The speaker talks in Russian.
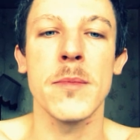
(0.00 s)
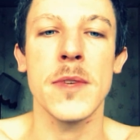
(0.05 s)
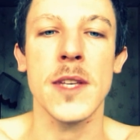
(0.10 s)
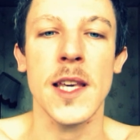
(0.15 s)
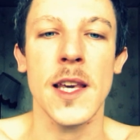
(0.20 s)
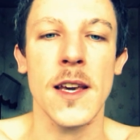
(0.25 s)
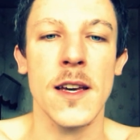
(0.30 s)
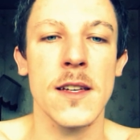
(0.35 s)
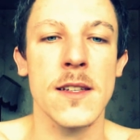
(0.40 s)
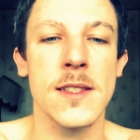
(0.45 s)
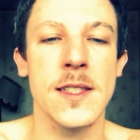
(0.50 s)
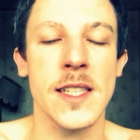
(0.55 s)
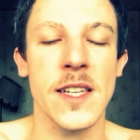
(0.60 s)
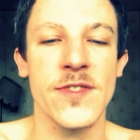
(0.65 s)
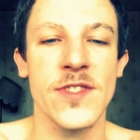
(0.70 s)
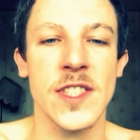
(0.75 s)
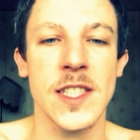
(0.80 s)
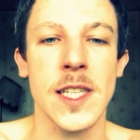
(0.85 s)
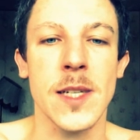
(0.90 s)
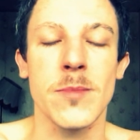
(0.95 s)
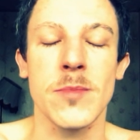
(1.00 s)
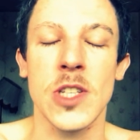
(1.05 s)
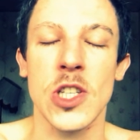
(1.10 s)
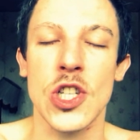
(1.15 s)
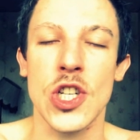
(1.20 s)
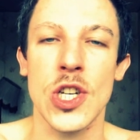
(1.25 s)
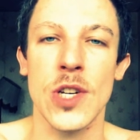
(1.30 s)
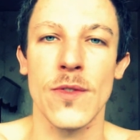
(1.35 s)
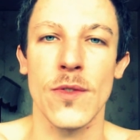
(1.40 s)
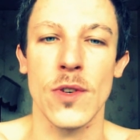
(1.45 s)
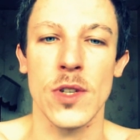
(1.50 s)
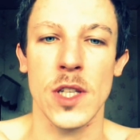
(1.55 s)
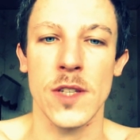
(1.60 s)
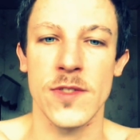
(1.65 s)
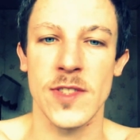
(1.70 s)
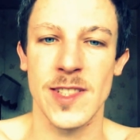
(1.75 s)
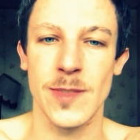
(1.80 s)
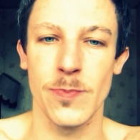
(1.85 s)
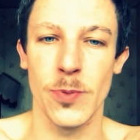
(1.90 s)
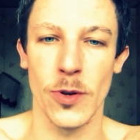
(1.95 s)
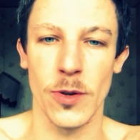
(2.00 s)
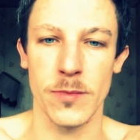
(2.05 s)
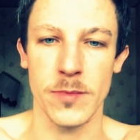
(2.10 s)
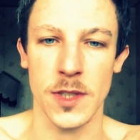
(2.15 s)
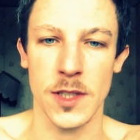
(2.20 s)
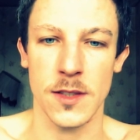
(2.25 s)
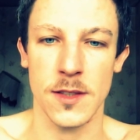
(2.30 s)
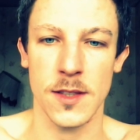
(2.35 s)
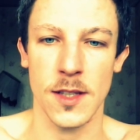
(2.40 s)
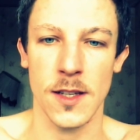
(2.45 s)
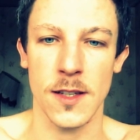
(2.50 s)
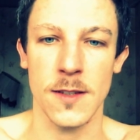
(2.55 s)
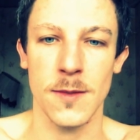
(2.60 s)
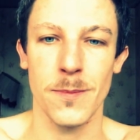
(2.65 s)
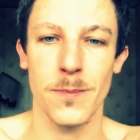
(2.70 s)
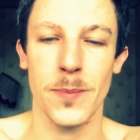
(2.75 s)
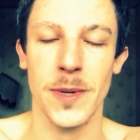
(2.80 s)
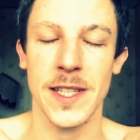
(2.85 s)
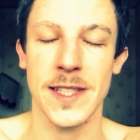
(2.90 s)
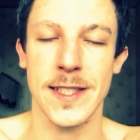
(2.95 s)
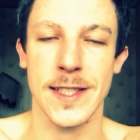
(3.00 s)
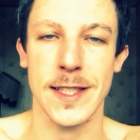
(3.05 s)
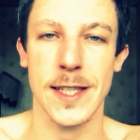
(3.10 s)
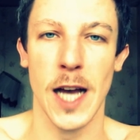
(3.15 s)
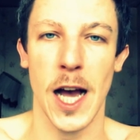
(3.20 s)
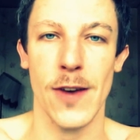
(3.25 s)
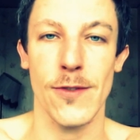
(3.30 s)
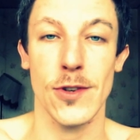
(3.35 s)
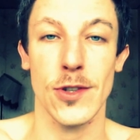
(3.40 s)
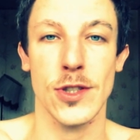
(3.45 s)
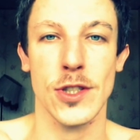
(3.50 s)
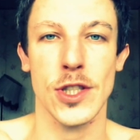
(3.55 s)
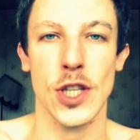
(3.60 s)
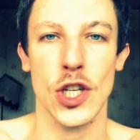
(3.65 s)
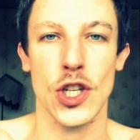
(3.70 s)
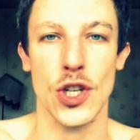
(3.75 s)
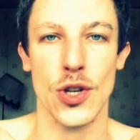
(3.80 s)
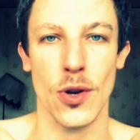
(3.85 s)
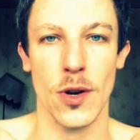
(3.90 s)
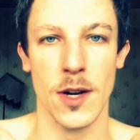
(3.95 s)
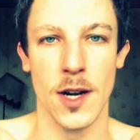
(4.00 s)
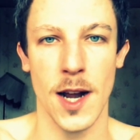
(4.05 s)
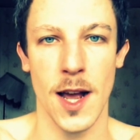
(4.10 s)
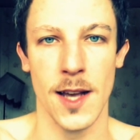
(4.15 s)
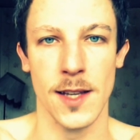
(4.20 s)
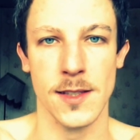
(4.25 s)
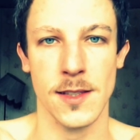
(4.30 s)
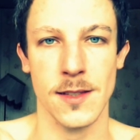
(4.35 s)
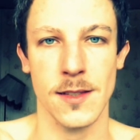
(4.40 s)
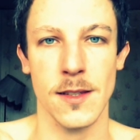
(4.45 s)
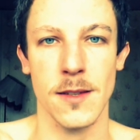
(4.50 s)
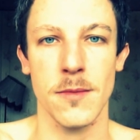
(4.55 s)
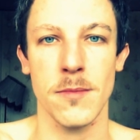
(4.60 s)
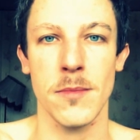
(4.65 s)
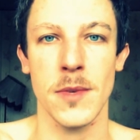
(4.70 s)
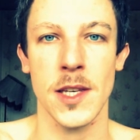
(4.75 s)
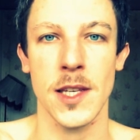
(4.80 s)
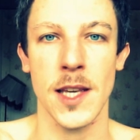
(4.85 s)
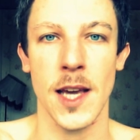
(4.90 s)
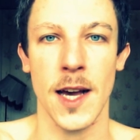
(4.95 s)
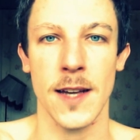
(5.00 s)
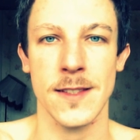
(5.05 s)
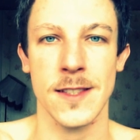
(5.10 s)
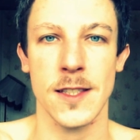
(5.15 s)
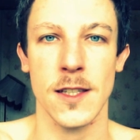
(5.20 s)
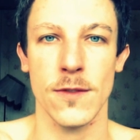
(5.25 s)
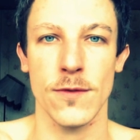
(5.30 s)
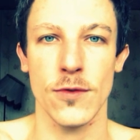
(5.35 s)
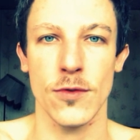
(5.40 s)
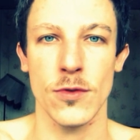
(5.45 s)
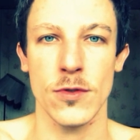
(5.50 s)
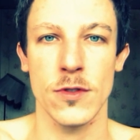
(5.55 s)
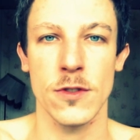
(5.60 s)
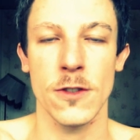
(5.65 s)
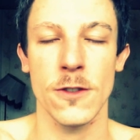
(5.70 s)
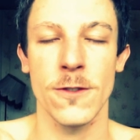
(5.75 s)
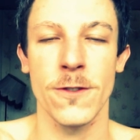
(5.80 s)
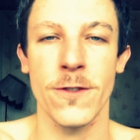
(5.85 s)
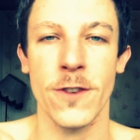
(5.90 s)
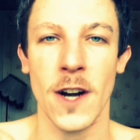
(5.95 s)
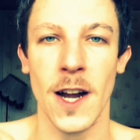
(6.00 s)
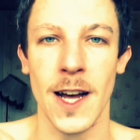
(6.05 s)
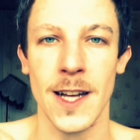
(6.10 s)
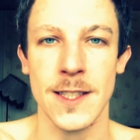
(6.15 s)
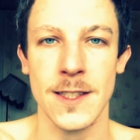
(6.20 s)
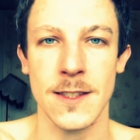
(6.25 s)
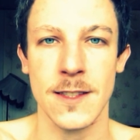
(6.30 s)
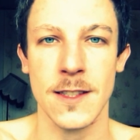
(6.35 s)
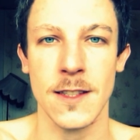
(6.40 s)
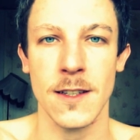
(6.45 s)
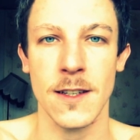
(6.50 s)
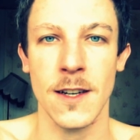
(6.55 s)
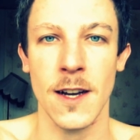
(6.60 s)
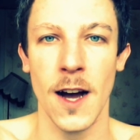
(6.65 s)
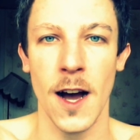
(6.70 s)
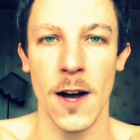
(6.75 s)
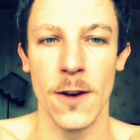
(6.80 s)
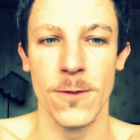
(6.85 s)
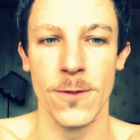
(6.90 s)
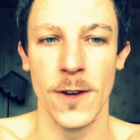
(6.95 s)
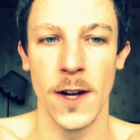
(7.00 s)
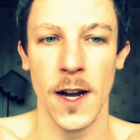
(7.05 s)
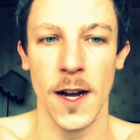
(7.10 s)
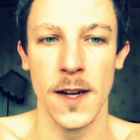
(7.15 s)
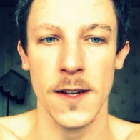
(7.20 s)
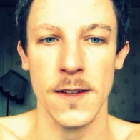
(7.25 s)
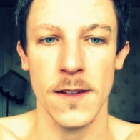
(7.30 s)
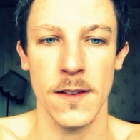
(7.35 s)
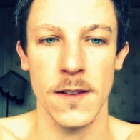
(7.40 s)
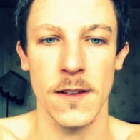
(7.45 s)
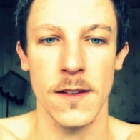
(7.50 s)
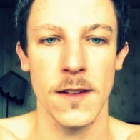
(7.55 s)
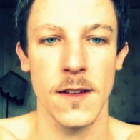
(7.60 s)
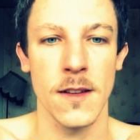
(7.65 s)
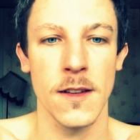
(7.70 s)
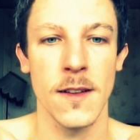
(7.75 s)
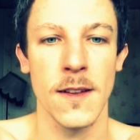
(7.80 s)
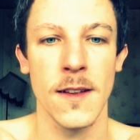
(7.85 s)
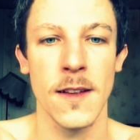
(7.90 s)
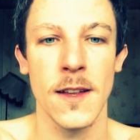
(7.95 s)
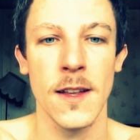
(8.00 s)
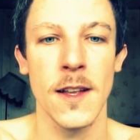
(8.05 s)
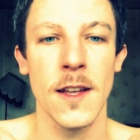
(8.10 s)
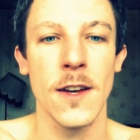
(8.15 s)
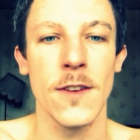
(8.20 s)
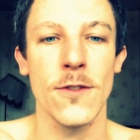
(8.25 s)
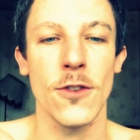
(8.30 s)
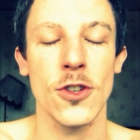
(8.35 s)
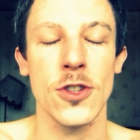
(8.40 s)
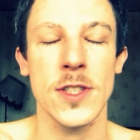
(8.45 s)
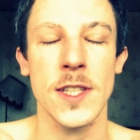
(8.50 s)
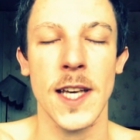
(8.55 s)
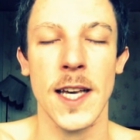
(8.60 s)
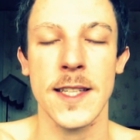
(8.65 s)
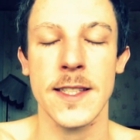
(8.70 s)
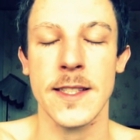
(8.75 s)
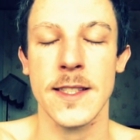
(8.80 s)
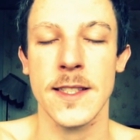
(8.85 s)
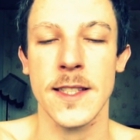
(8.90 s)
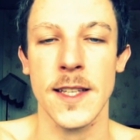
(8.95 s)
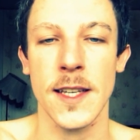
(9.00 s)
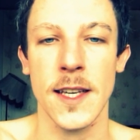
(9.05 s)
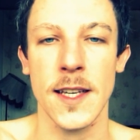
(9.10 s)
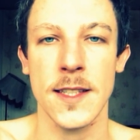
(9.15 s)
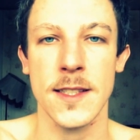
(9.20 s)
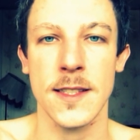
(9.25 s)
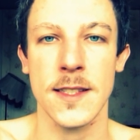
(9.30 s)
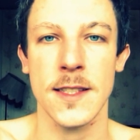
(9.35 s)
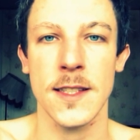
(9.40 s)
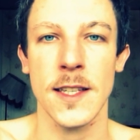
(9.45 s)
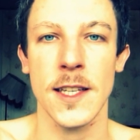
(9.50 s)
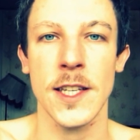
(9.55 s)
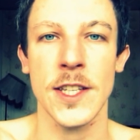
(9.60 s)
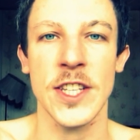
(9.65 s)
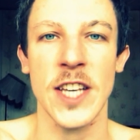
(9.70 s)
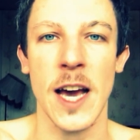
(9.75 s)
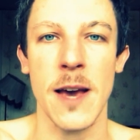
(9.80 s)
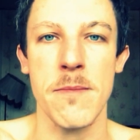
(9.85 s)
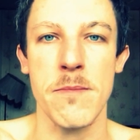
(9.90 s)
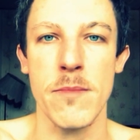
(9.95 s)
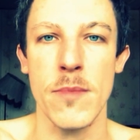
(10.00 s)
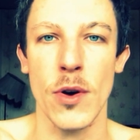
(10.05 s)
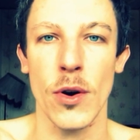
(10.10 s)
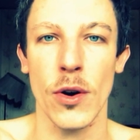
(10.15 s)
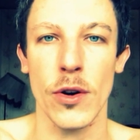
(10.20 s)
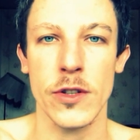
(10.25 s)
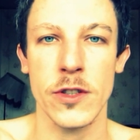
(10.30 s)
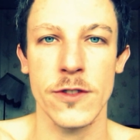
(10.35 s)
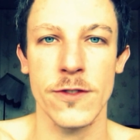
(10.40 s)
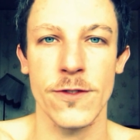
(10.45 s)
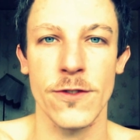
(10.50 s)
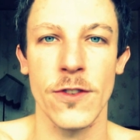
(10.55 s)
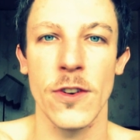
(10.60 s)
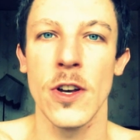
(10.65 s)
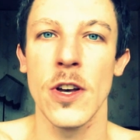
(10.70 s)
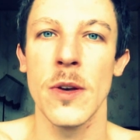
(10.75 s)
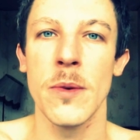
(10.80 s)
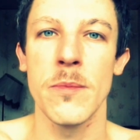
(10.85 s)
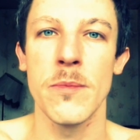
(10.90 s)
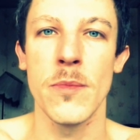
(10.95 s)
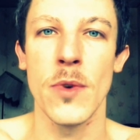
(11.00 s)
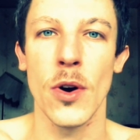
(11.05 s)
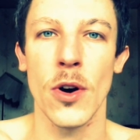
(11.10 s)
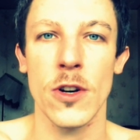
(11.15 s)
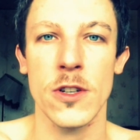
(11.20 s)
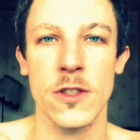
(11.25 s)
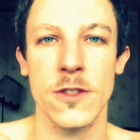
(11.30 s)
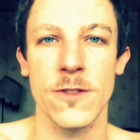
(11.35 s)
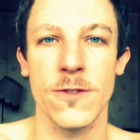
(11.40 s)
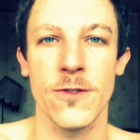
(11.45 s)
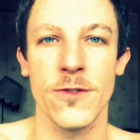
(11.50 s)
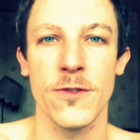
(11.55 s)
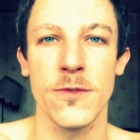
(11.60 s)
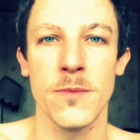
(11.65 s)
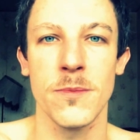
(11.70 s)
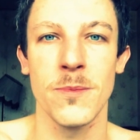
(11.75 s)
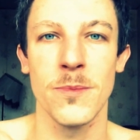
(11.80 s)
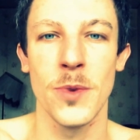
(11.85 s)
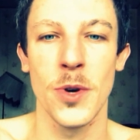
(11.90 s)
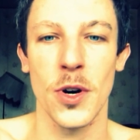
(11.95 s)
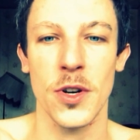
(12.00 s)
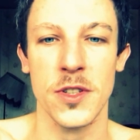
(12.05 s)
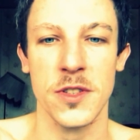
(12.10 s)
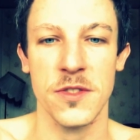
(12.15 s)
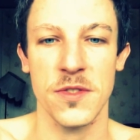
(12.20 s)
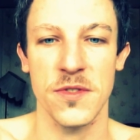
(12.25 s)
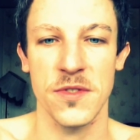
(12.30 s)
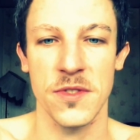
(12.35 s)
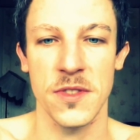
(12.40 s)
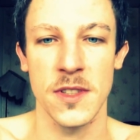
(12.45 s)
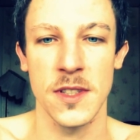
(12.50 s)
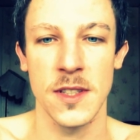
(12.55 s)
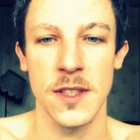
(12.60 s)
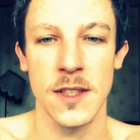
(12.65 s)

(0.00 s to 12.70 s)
мне совсем ничего не вспомните. Представлюсь еще раз. Меня зовут Франц Кавка. Вот я здесь, и я мертв, мертв, мертв.